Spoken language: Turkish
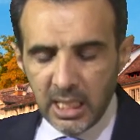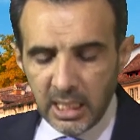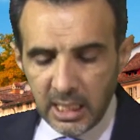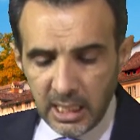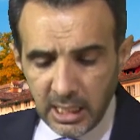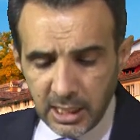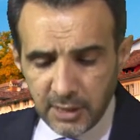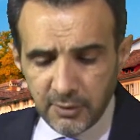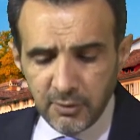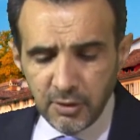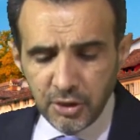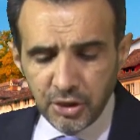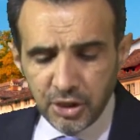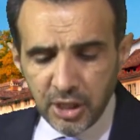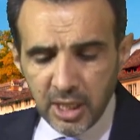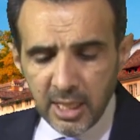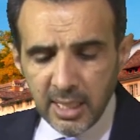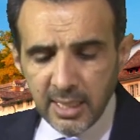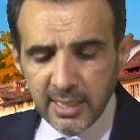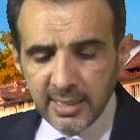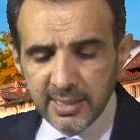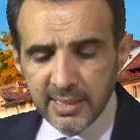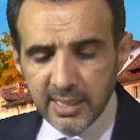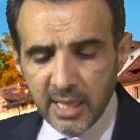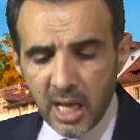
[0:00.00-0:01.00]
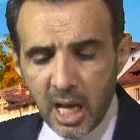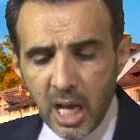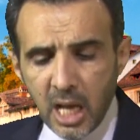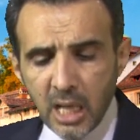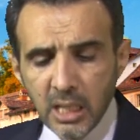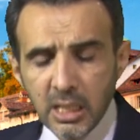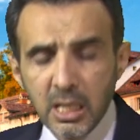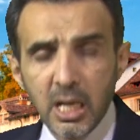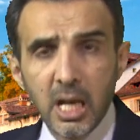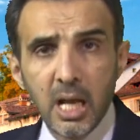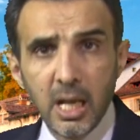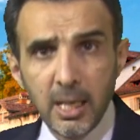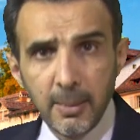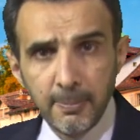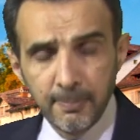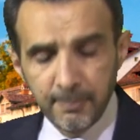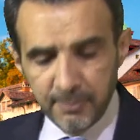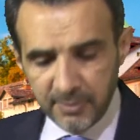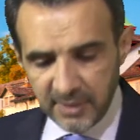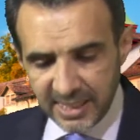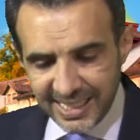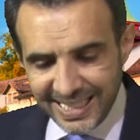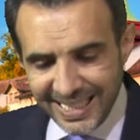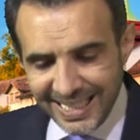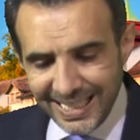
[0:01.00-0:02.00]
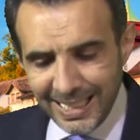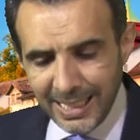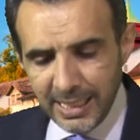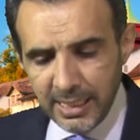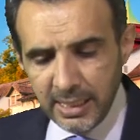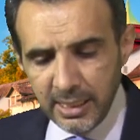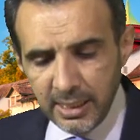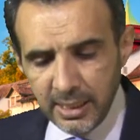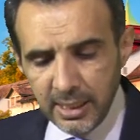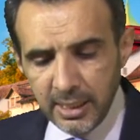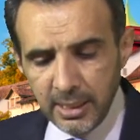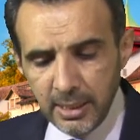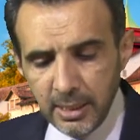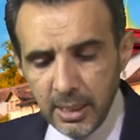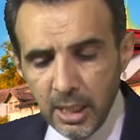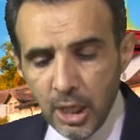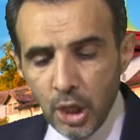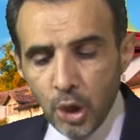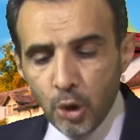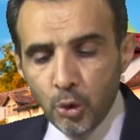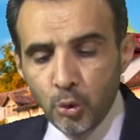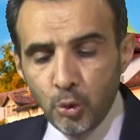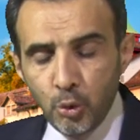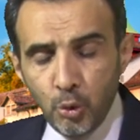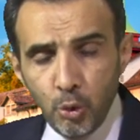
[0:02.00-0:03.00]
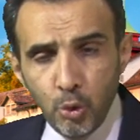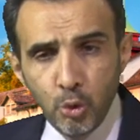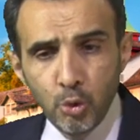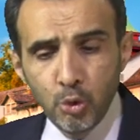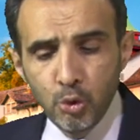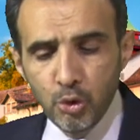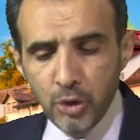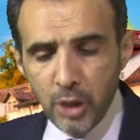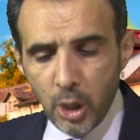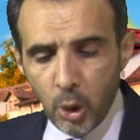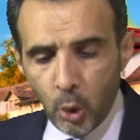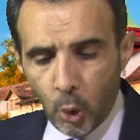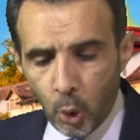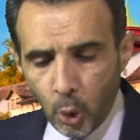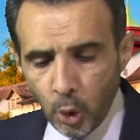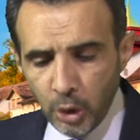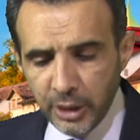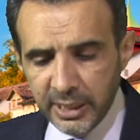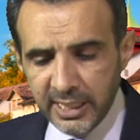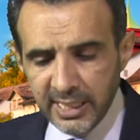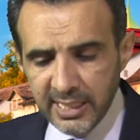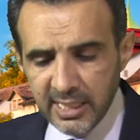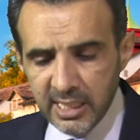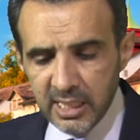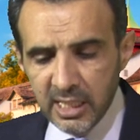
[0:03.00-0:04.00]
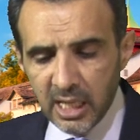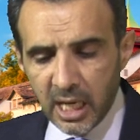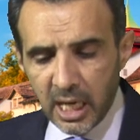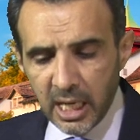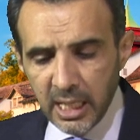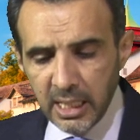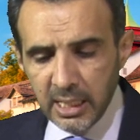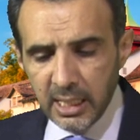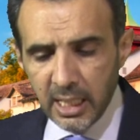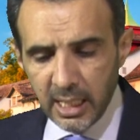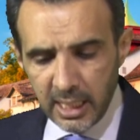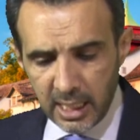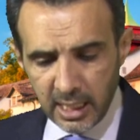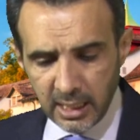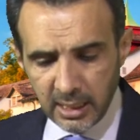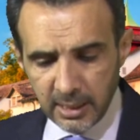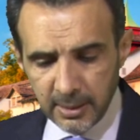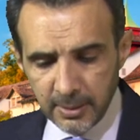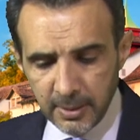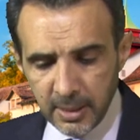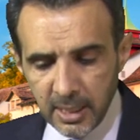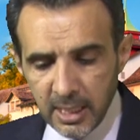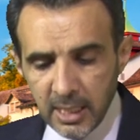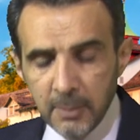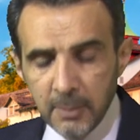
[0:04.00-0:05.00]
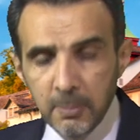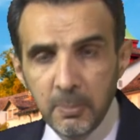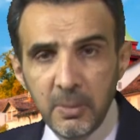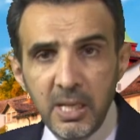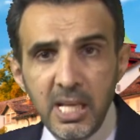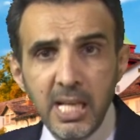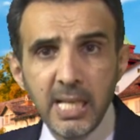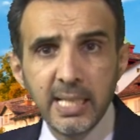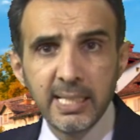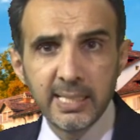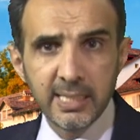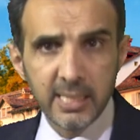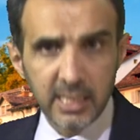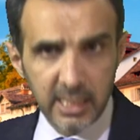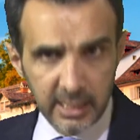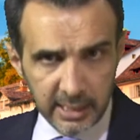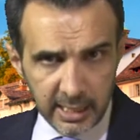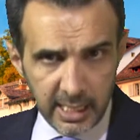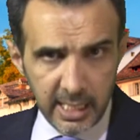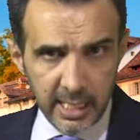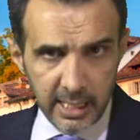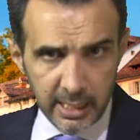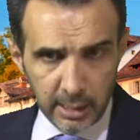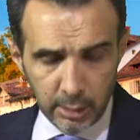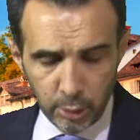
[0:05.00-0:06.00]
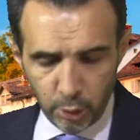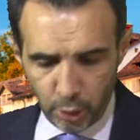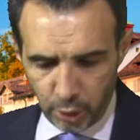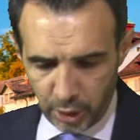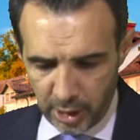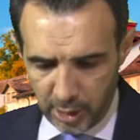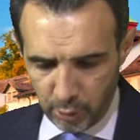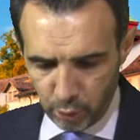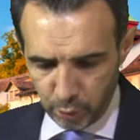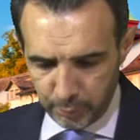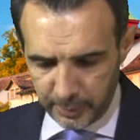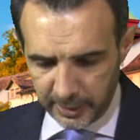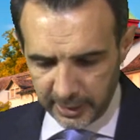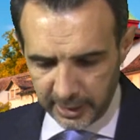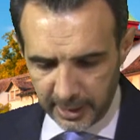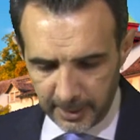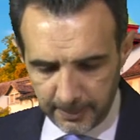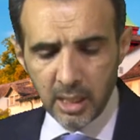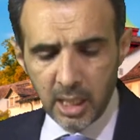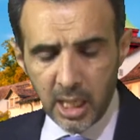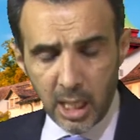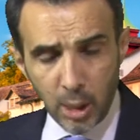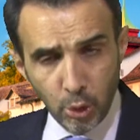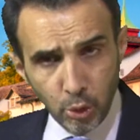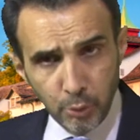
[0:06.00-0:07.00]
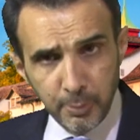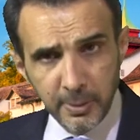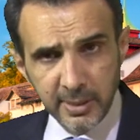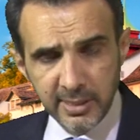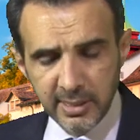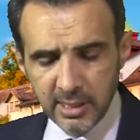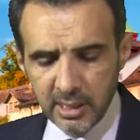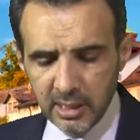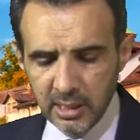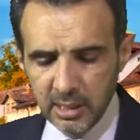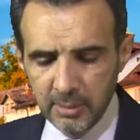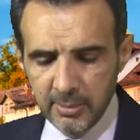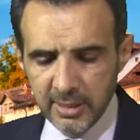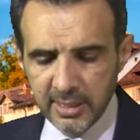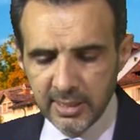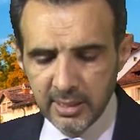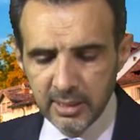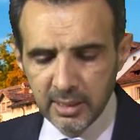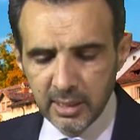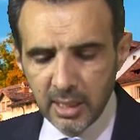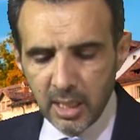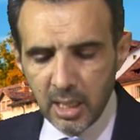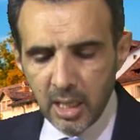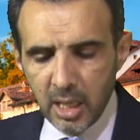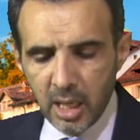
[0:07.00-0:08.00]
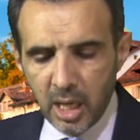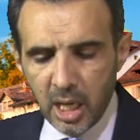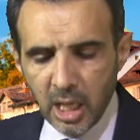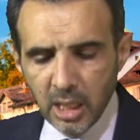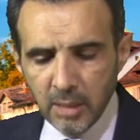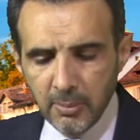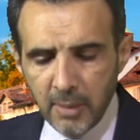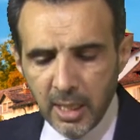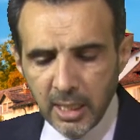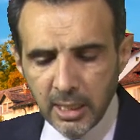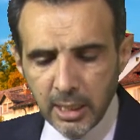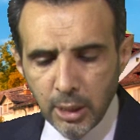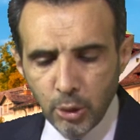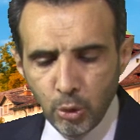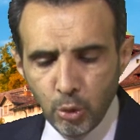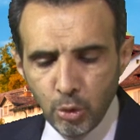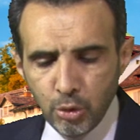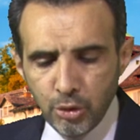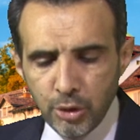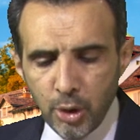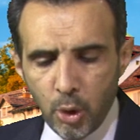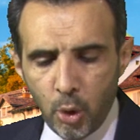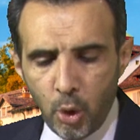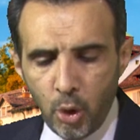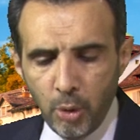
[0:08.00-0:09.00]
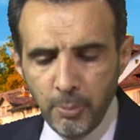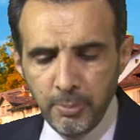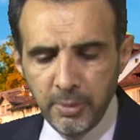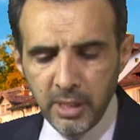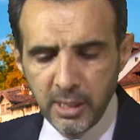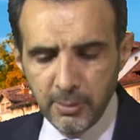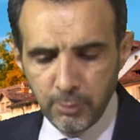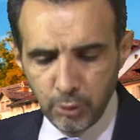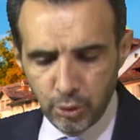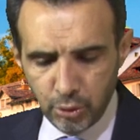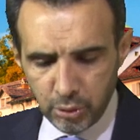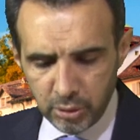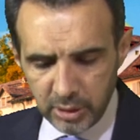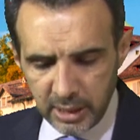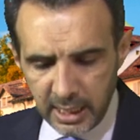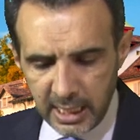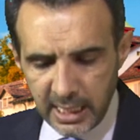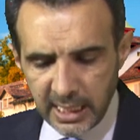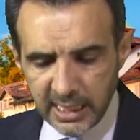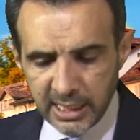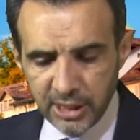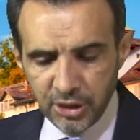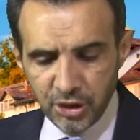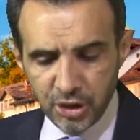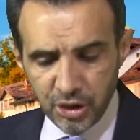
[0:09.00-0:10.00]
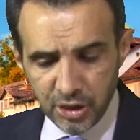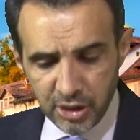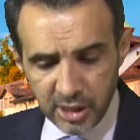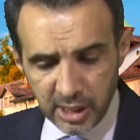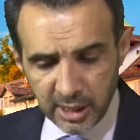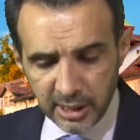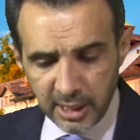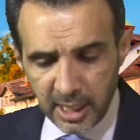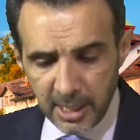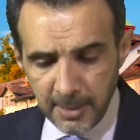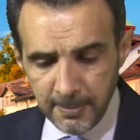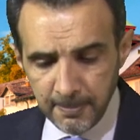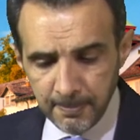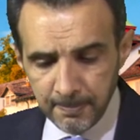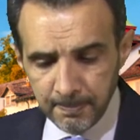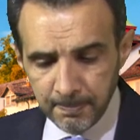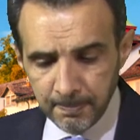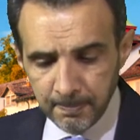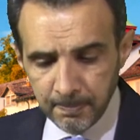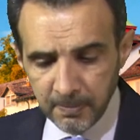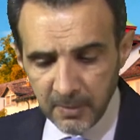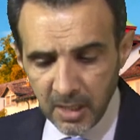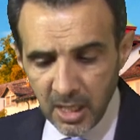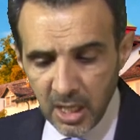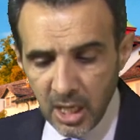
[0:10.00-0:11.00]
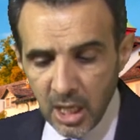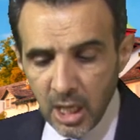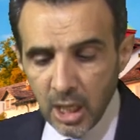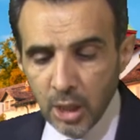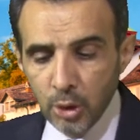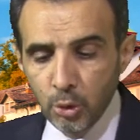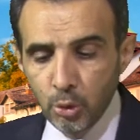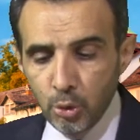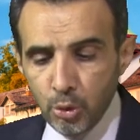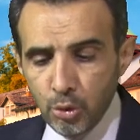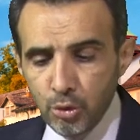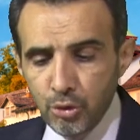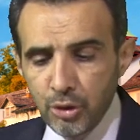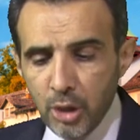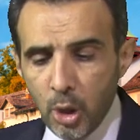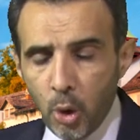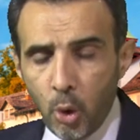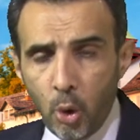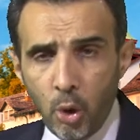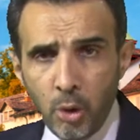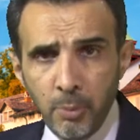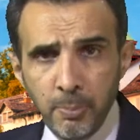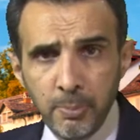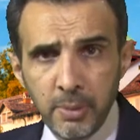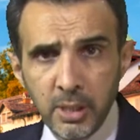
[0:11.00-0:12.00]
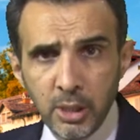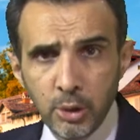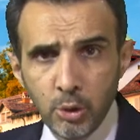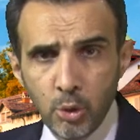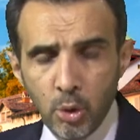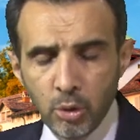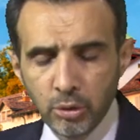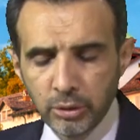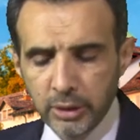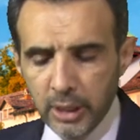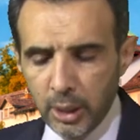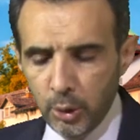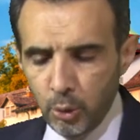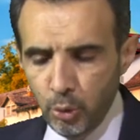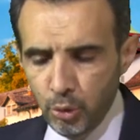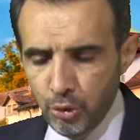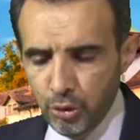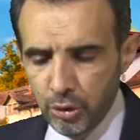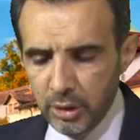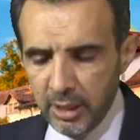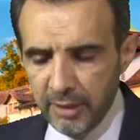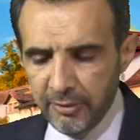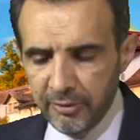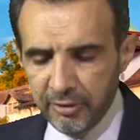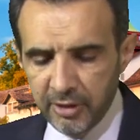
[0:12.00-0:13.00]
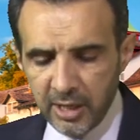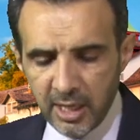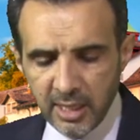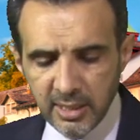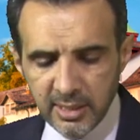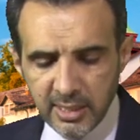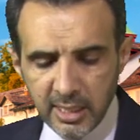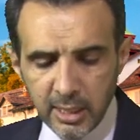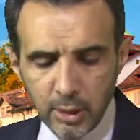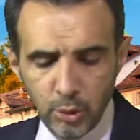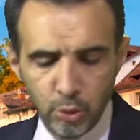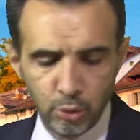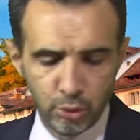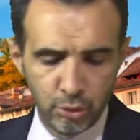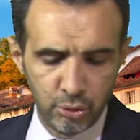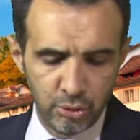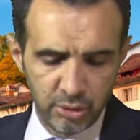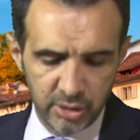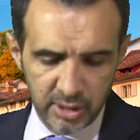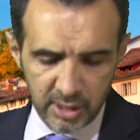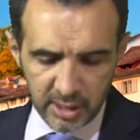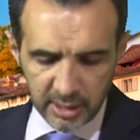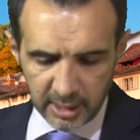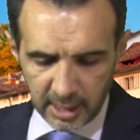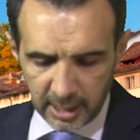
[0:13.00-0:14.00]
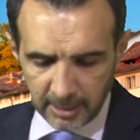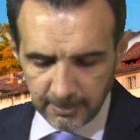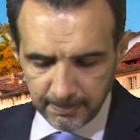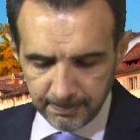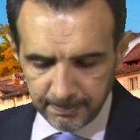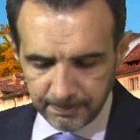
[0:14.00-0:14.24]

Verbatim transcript: İsviçre sağlığa gelirinin %12'sini ayırarak ilk sırada yer alıyor Avrupa'da. Avrupa sıralamasında Almanya %11,5 ile ikinci sırada, %11,3 ile Fransa üçüncü sırada.